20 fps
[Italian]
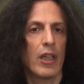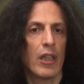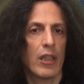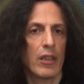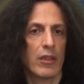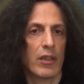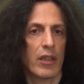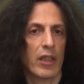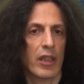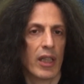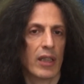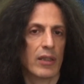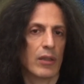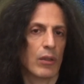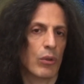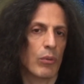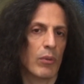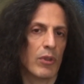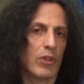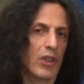Ti
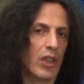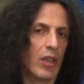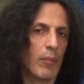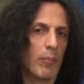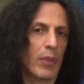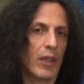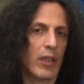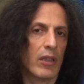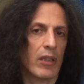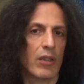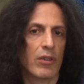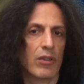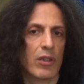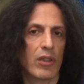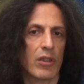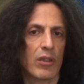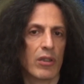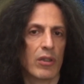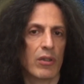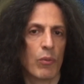ringrazio come sempre di
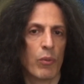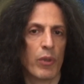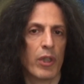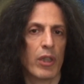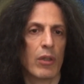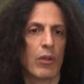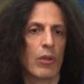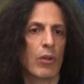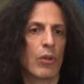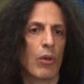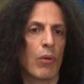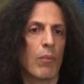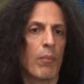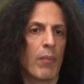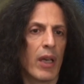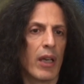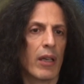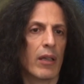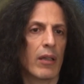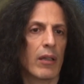essere qui con
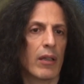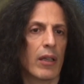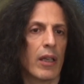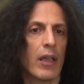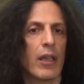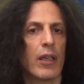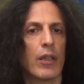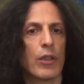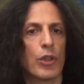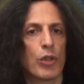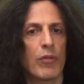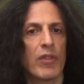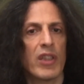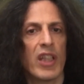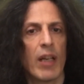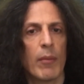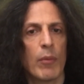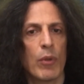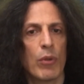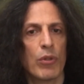me e ci
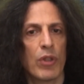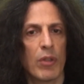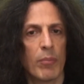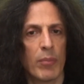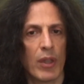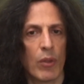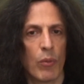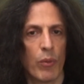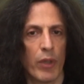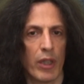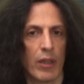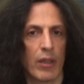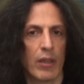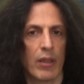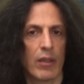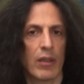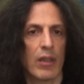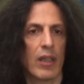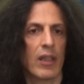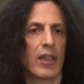vediamo sempre qui
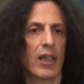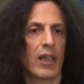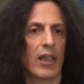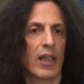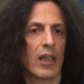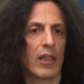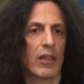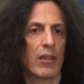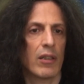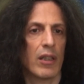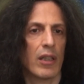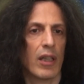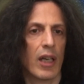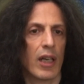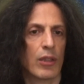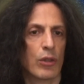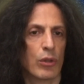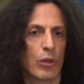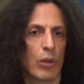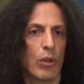nel canale di
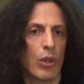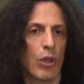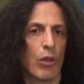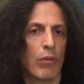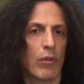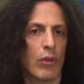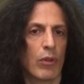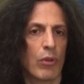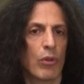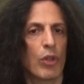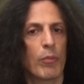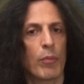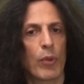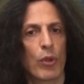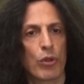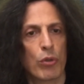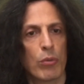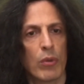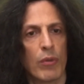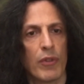Astrolove con il
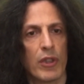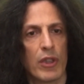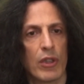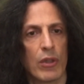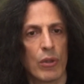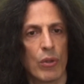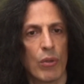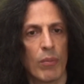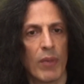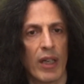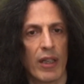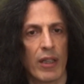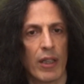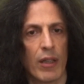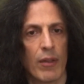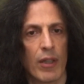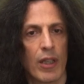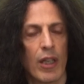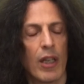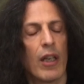prossimo video di domani
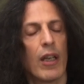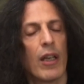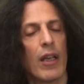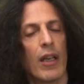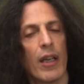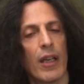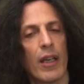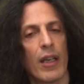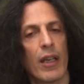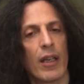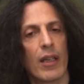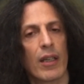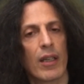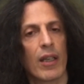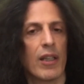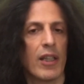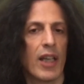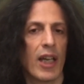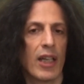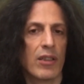e che
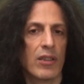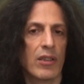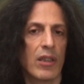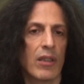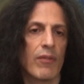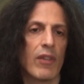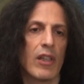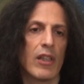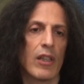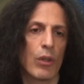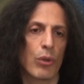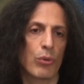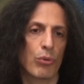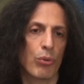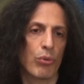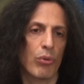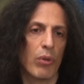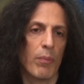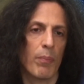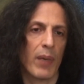gli astri veglino sui
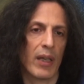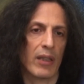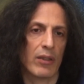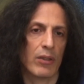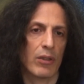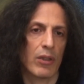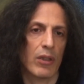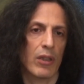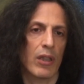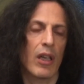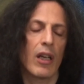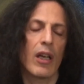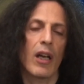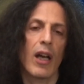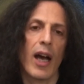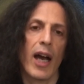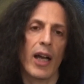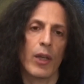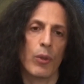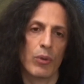tuoi passi
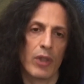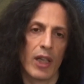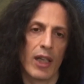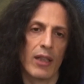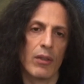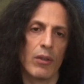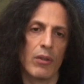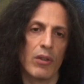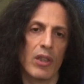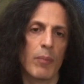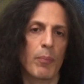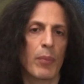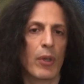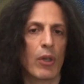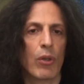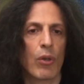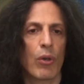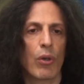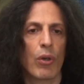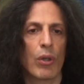aiutandoti a
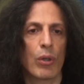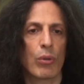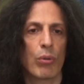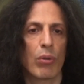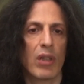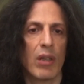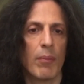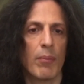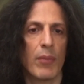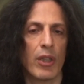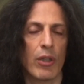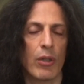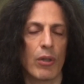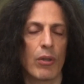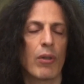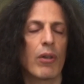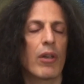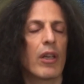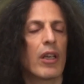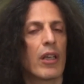percorrere il tuo cammino
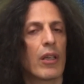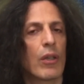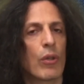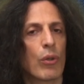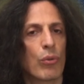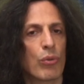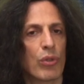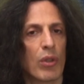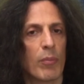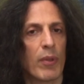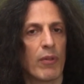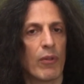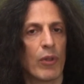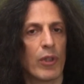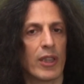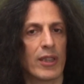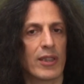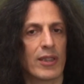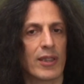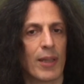in
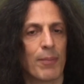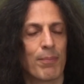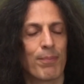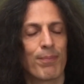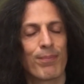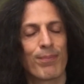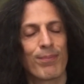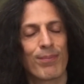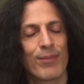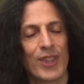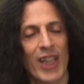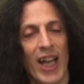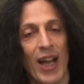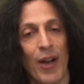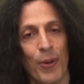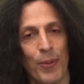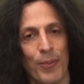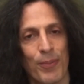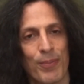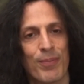consapevolezza.
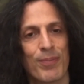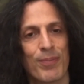Ciao!